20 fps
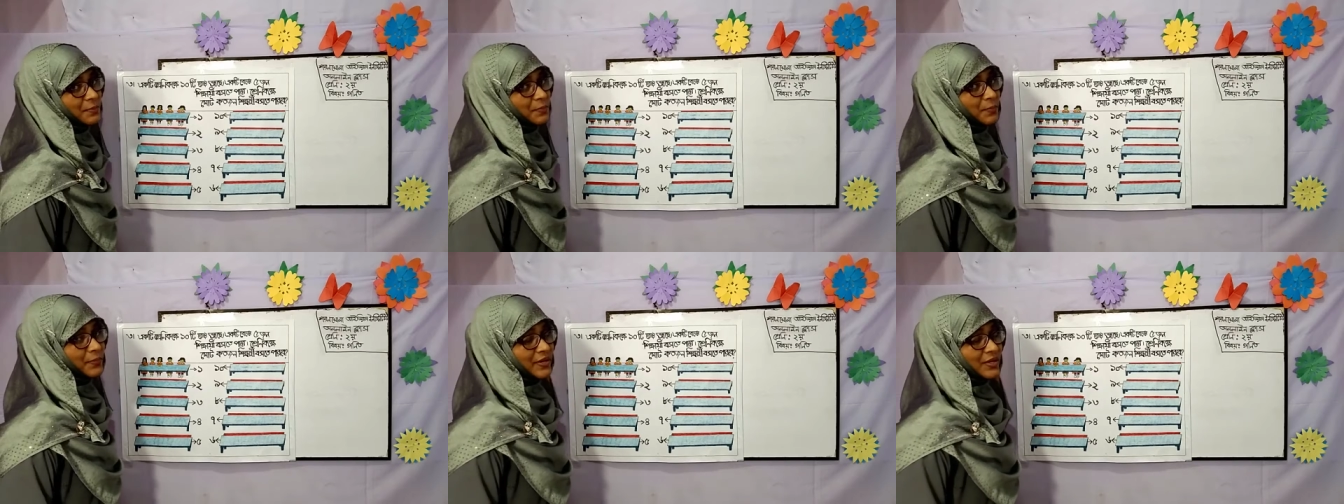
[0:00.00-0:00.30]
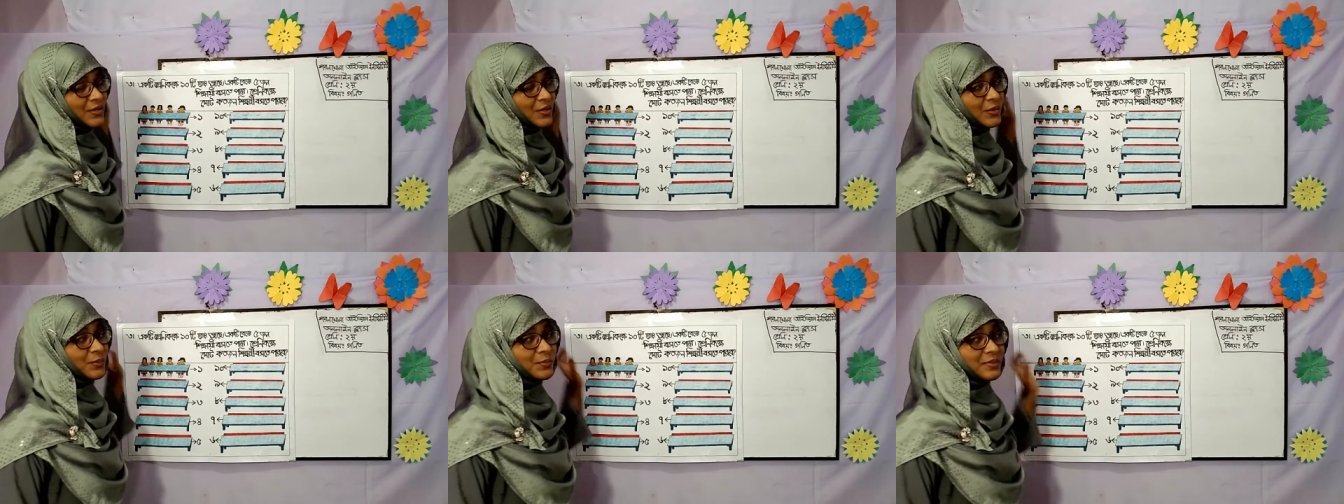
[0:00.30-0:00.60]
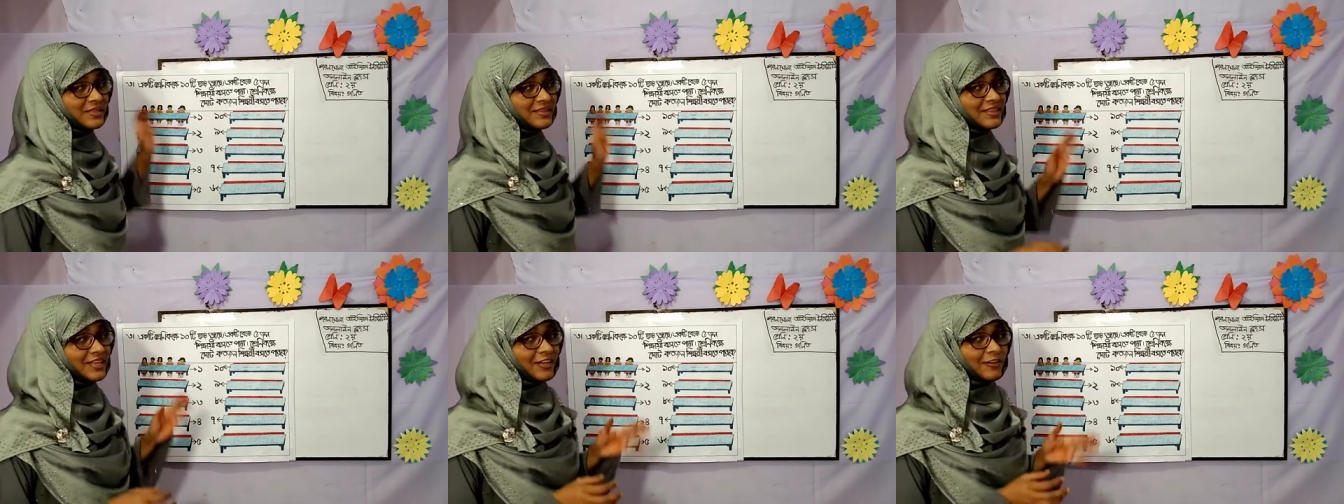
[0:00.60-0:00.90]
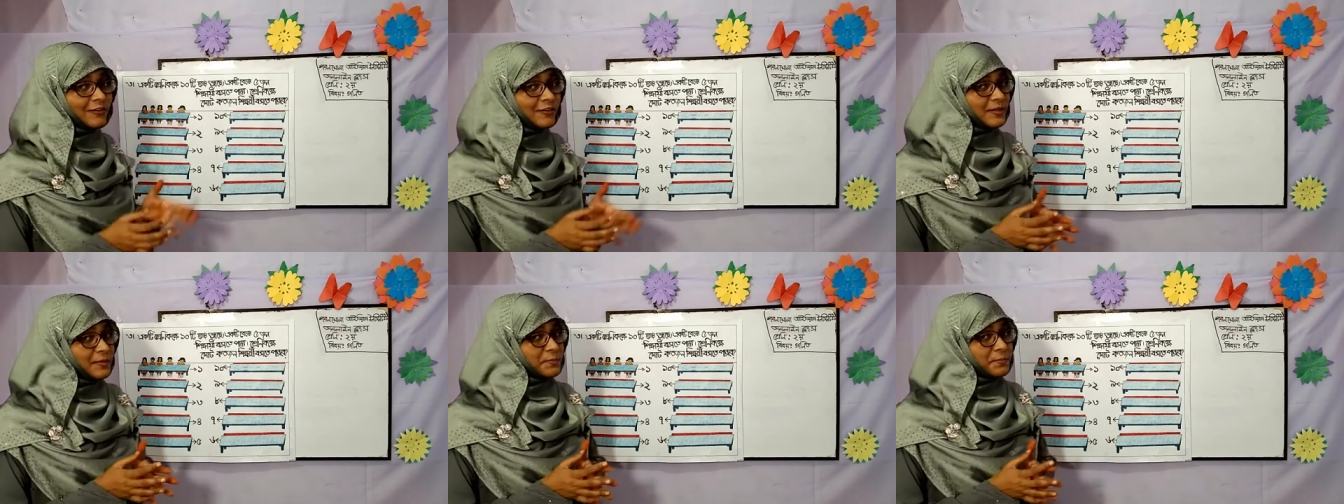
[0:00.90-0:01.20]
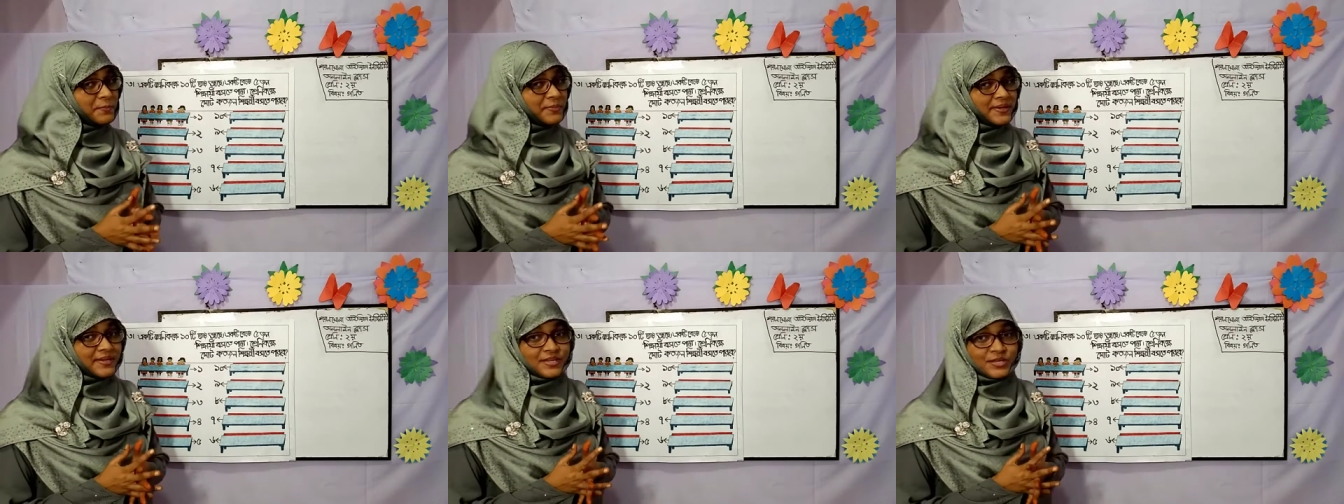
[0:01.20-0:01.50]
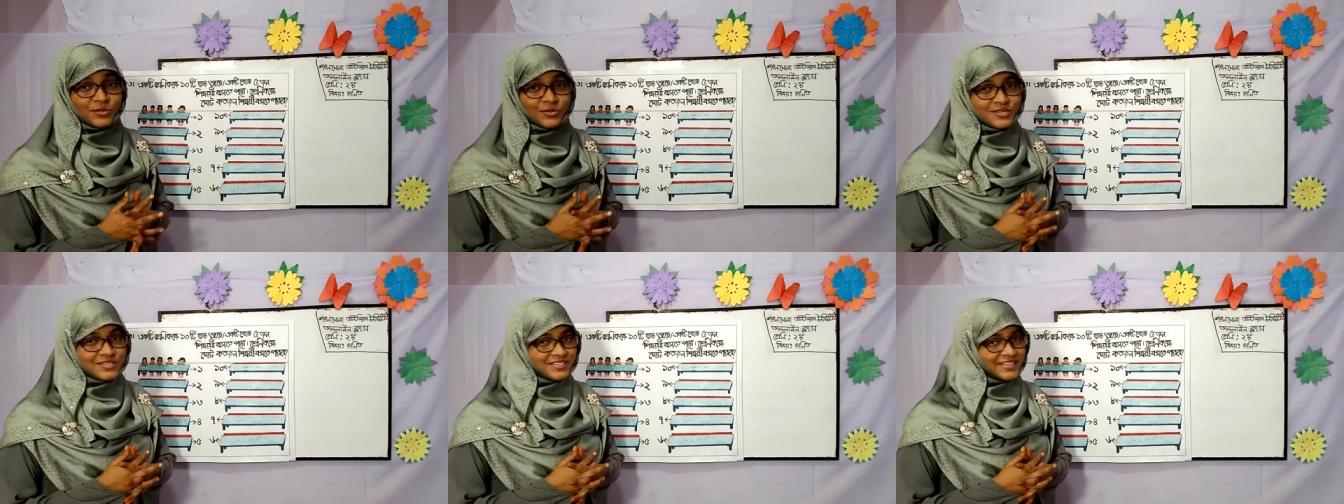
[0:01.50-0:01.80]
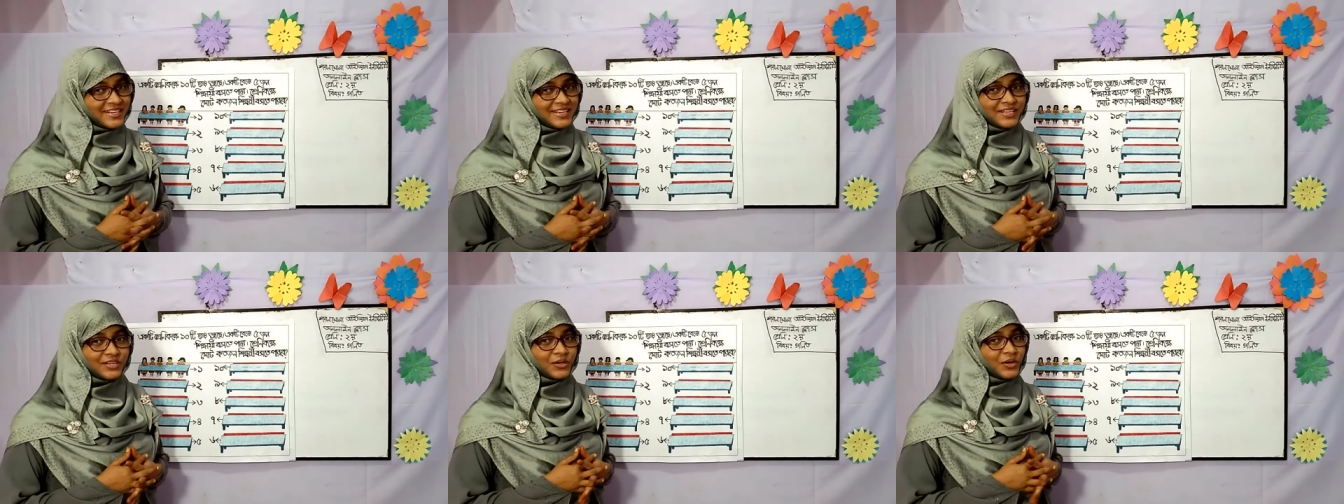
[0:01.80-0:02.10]
সে প্রিয় বিদ্যালয়ের প্রিয়
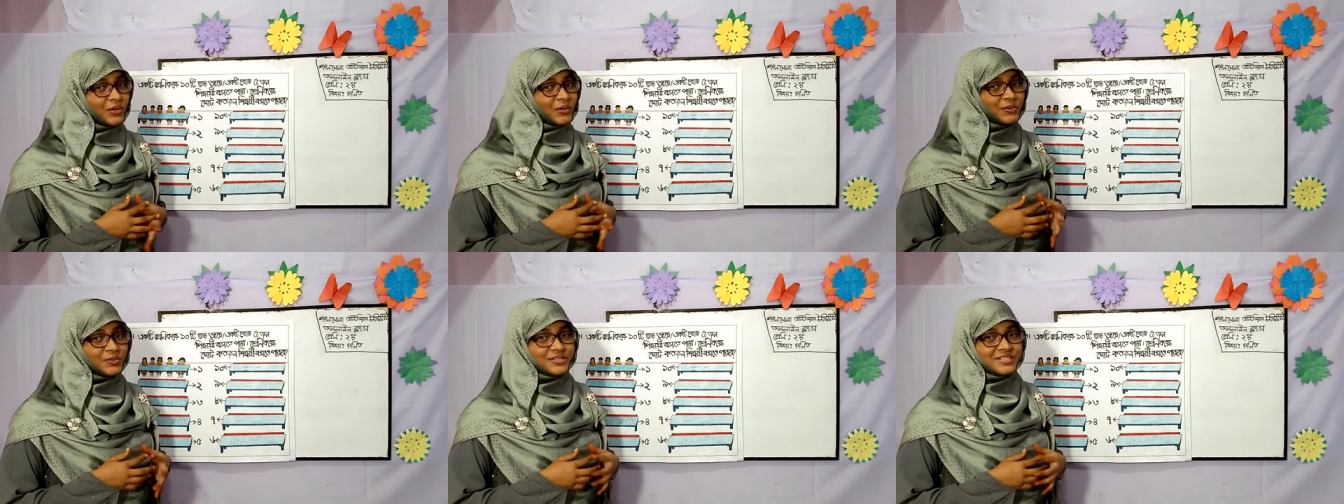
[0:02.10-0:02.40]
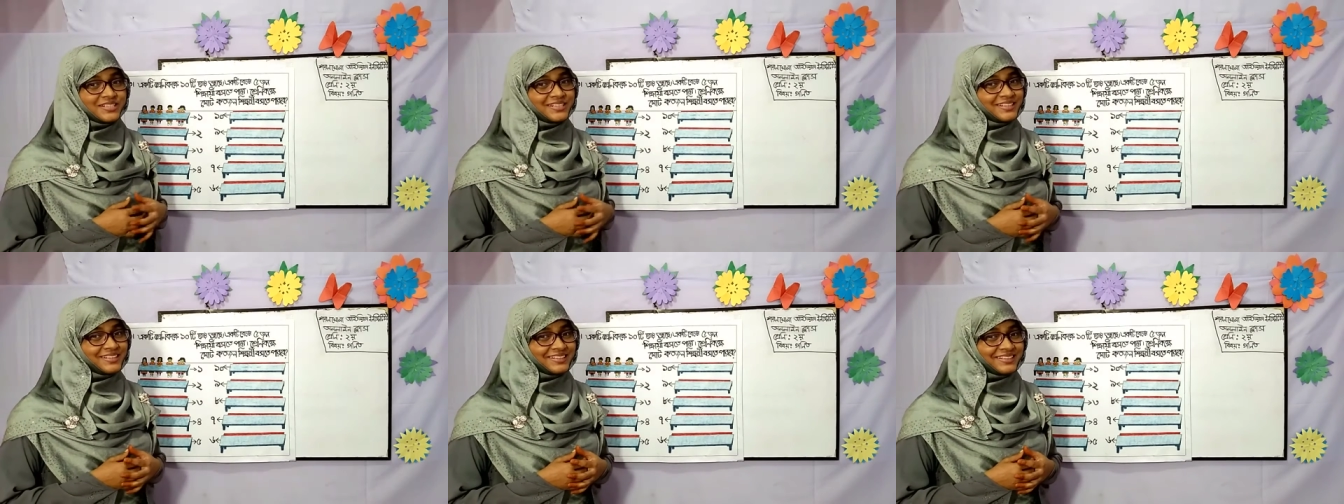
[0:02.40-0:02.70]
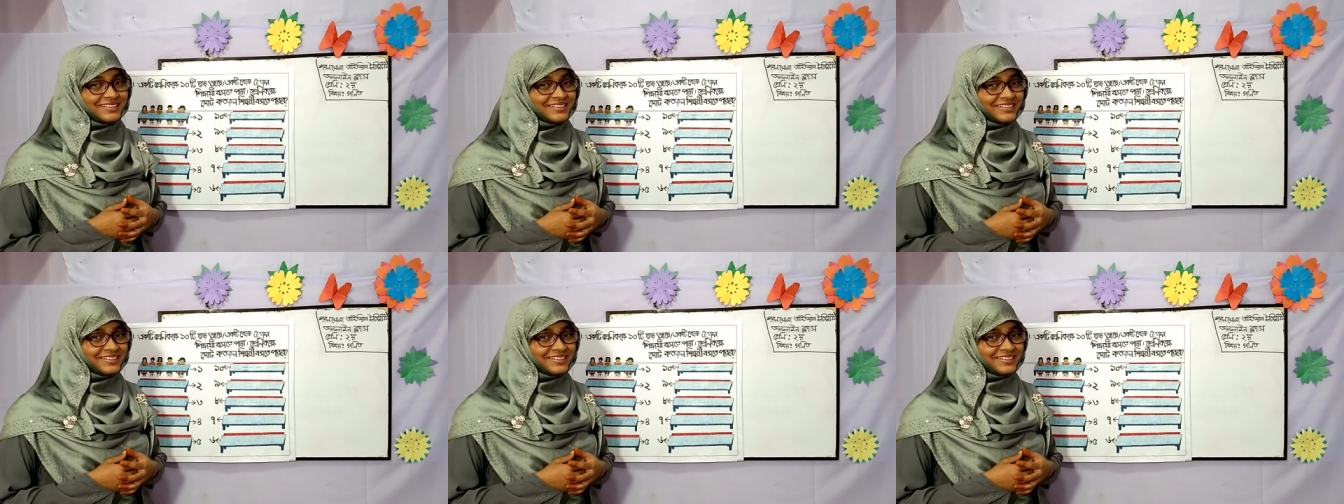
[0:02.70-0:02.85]
শ্রেণীকক্ষটি